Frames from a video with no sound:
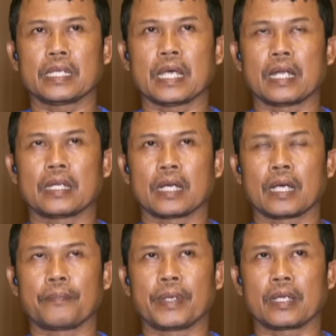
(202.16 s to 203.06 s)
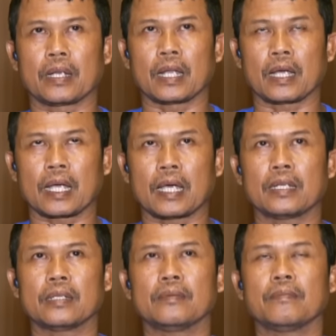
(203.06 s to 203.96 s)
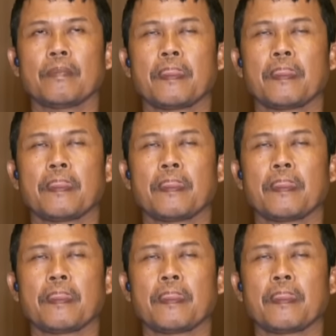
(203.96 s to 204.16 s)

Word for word: tidak ada pergerakan